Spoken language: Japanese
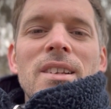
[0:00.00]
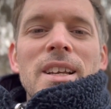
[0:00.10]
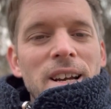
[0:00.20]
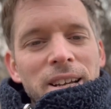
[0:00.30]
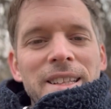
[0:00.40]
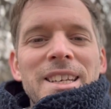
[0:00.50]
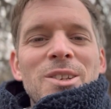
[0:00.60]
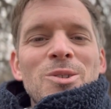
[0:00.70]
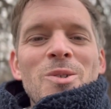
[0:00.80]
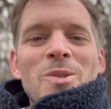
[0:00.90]
理解ができ
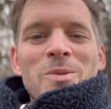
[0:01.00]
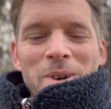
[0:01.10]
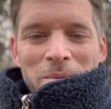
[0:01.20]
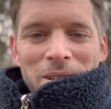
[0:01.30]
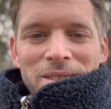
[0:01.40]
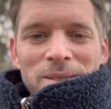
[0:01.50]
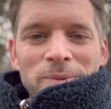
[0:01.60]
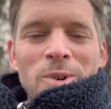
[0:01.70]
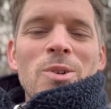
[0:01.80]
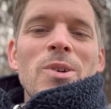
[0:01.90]
ると思います
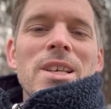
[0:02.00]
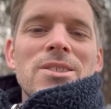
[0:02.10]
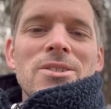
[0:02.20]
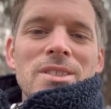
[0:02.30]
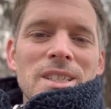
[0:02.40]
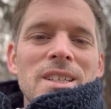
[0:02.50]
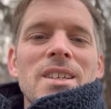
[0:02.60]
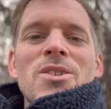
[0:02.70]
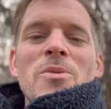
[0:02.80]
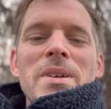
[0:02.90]
こういうレッスンに
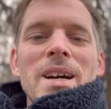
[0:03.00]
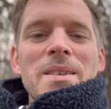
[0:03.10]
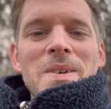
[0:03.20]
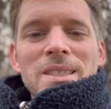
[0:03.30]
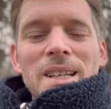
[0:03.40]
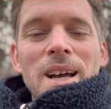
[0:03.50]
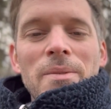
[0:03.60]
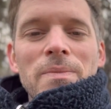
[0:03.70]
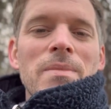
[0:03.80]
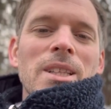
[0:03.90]
興味がありましたら
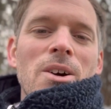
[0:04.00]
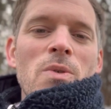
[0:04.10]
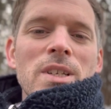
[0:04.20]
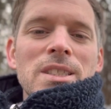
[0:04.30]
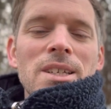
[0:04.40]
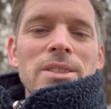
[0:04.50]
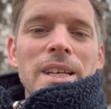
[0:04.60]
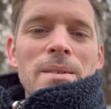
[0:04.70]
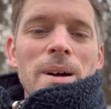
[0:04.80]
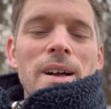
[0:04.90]
また応援したいのであ
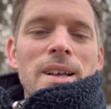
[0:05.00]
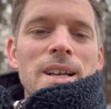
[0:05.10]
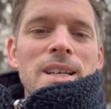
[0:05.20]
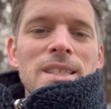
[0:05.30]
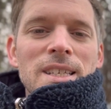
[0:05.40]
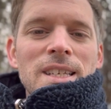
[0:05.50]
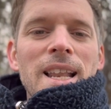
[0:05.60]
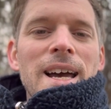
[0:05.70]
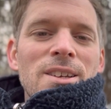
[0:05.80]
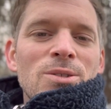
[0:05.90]
ればぜひ
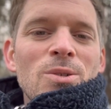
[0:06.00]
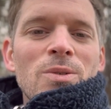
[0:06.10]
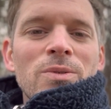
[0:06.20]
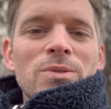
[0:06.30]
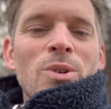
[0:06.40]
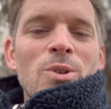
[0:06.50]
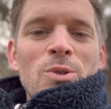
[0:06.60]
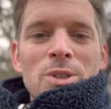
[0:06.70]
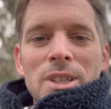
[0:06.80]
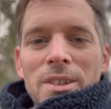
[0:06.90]
LIKE と登
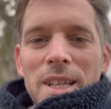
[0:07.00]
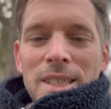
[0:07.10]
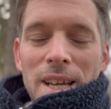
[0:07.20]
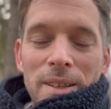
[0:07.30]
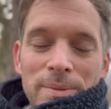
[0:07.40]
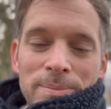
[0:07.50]
録してください